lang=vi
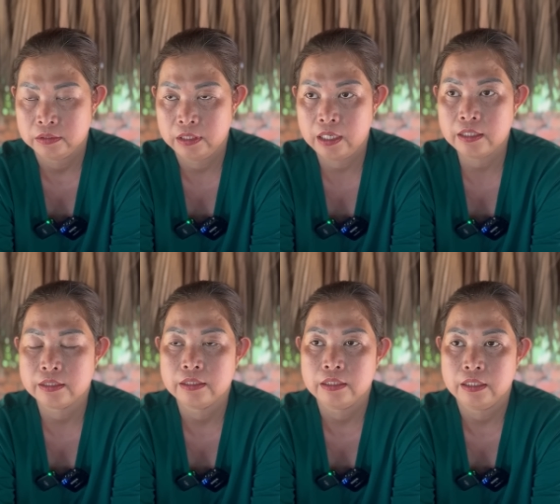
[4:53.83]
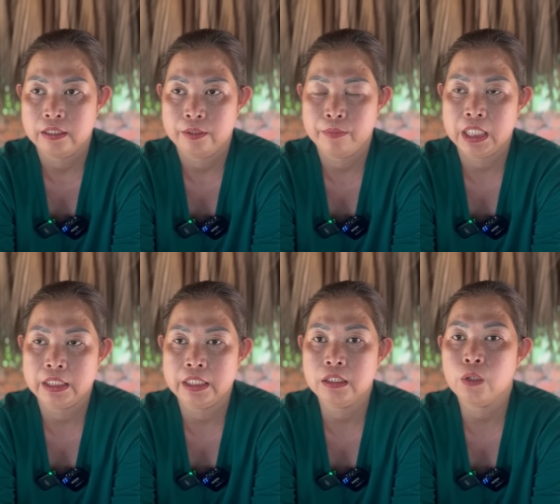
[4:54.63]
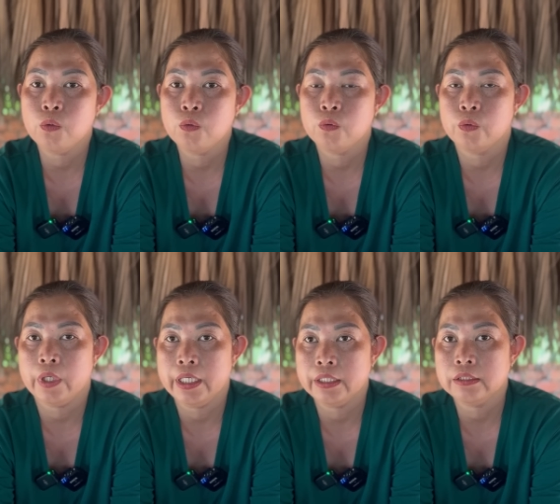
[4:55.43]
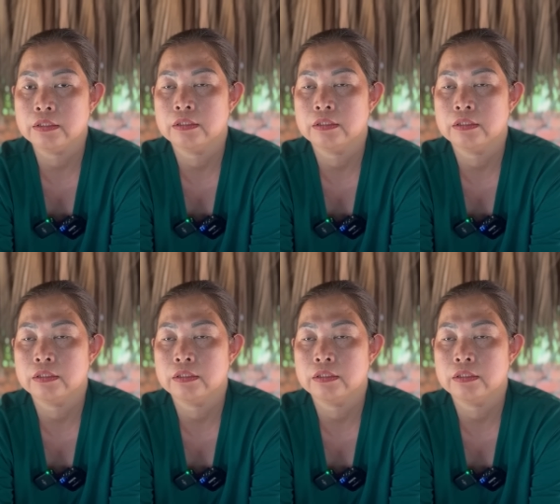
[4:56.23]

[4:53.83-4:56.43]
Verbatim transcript: đó mình chỉ tu luyện